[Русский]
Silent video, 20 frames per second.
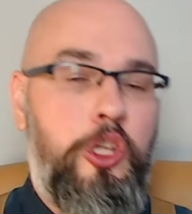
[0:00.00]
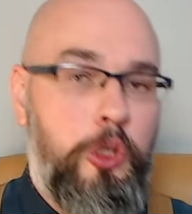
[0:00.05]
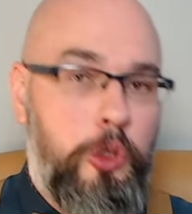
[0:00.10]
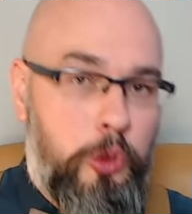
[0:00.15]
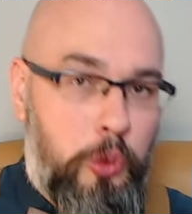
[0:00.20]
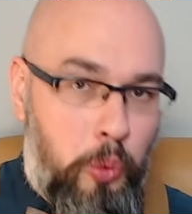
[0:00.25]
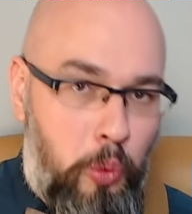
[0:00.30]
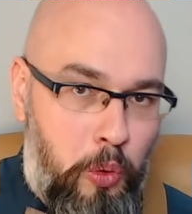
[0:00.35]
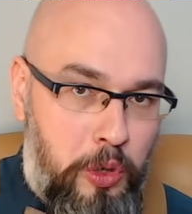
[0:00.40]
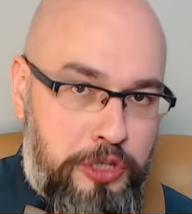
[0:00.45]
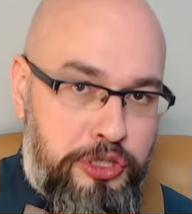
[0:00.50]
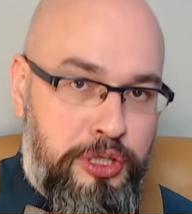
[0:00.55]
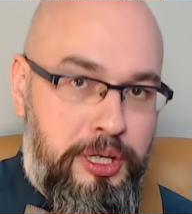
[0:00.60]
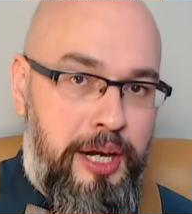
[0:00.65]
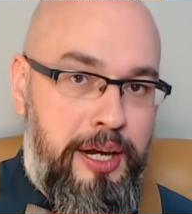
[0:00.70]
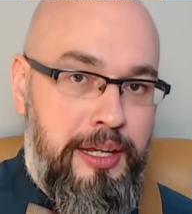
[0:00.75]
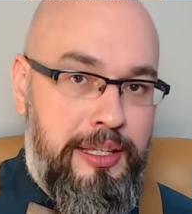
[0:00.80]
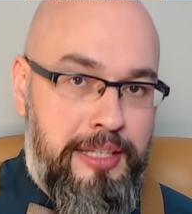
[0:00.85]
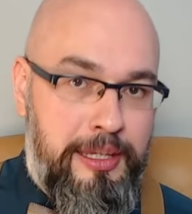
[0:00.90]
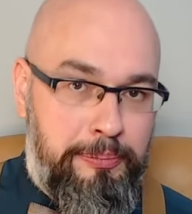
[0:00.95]

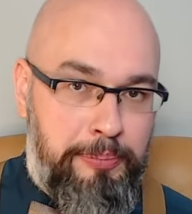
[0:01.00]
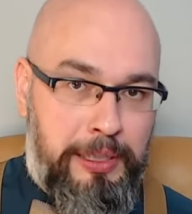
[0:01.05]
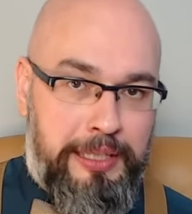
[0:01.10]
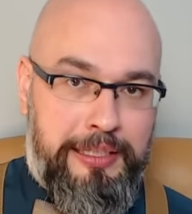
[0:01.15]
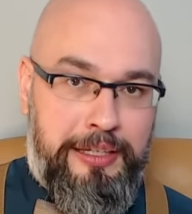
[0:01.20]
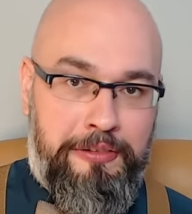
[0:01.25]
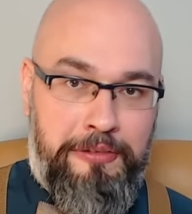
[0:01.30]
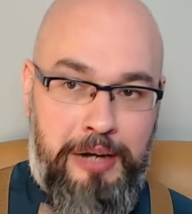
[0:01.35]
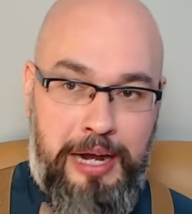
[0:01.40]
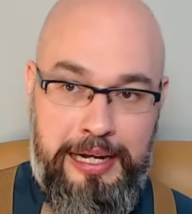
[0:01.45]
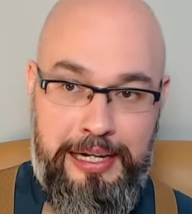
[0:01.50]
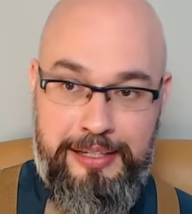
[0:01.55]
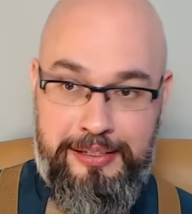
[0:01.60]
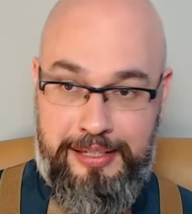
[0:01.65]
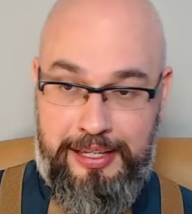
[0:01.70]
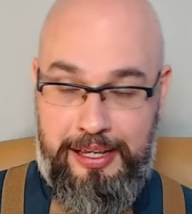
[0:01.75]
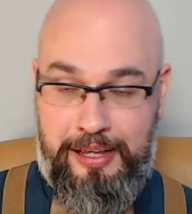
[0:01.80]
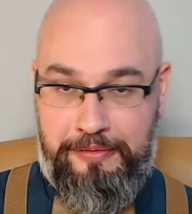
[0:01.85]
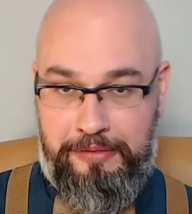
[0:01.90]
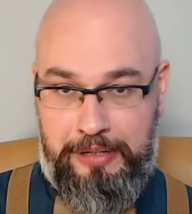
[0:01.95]
тоже не подавали
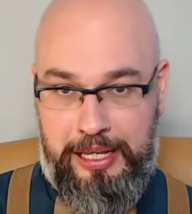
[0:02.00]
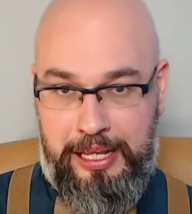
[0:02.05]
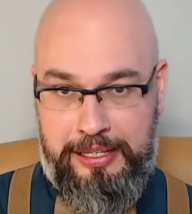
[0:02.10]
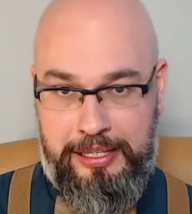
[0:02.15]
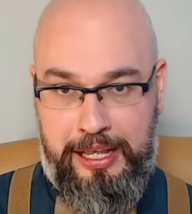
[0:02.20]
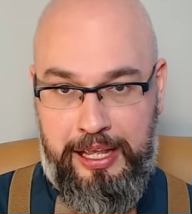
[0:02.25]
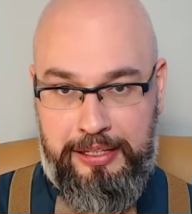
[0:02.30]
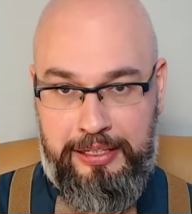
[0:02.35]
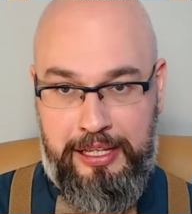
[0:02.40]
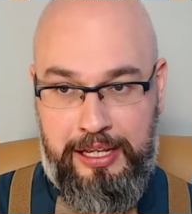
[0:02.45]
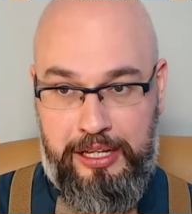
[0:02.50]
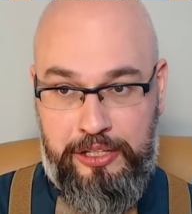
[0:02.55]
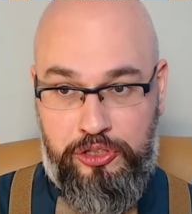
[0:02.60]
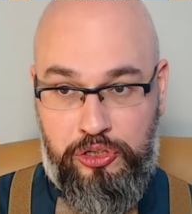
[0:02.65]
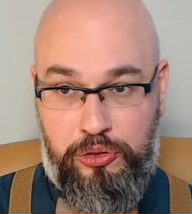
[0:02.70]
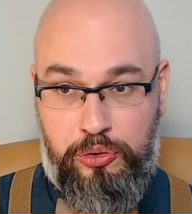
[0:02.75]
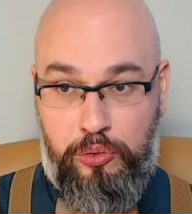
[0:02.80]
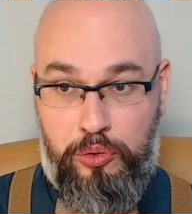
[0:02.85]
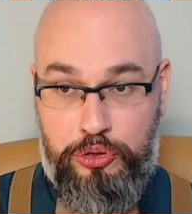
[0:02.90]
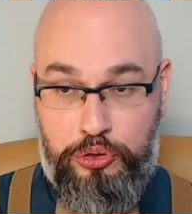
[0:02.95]
заявление на
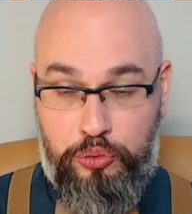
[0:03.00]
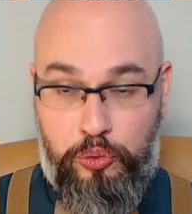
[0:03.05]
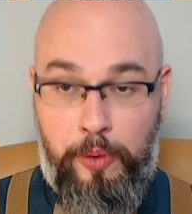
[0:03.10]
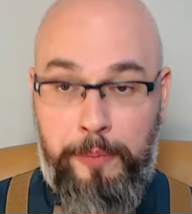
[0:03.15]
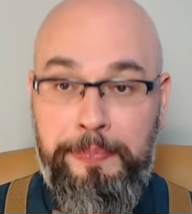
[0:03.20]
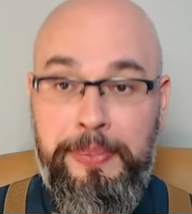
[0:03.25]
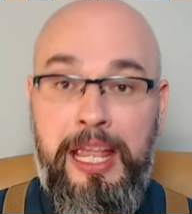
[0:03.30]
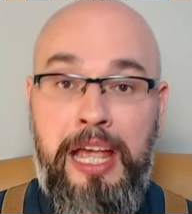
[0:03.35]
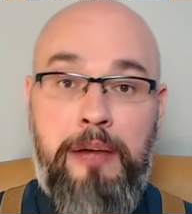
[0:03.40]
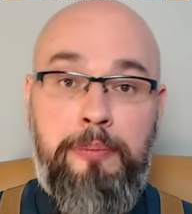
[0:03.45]
отсрочку.